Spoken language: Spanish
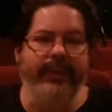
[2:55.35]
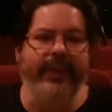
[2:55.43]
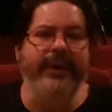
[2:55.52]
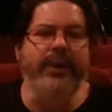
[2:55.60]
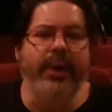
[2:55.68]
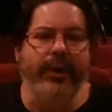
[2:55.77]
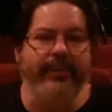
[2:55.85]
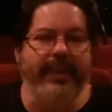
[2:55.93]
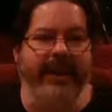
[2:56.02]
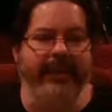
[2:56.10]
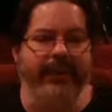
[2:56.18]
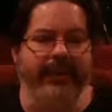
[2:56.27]
enorme
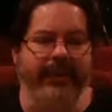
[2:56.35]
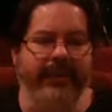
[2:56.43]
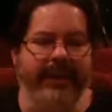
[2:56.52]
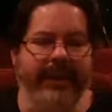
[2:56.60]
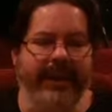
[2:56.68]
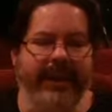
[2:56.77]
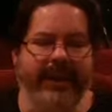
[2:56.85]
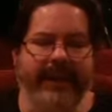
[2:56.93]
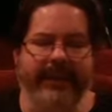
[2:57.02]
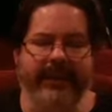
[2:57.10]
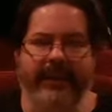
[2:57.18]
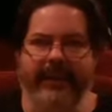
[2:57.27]
actor que era